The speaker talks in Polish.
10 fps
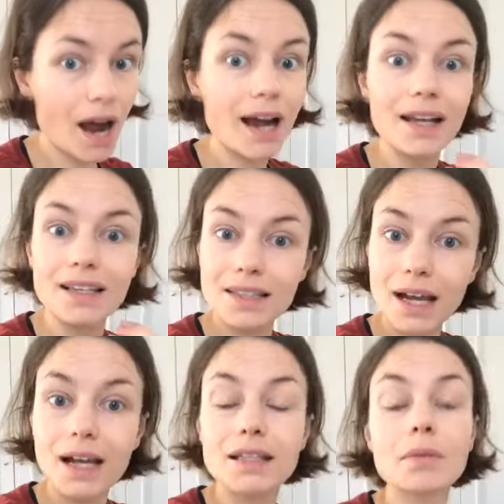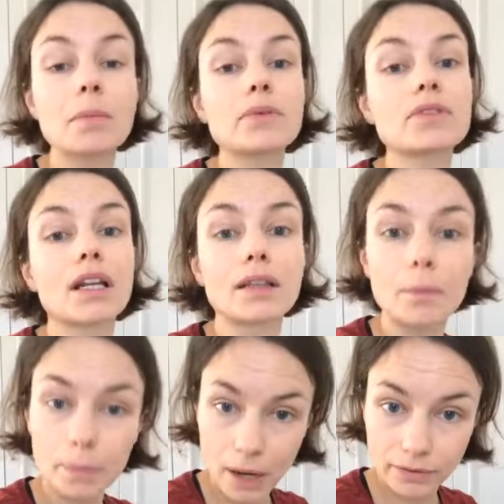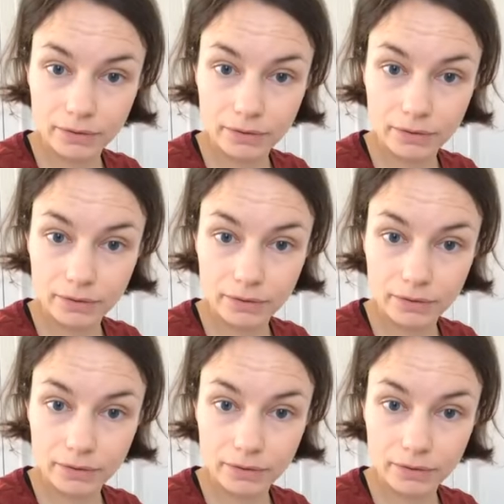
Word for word: ale jest taka sama pod względem praw.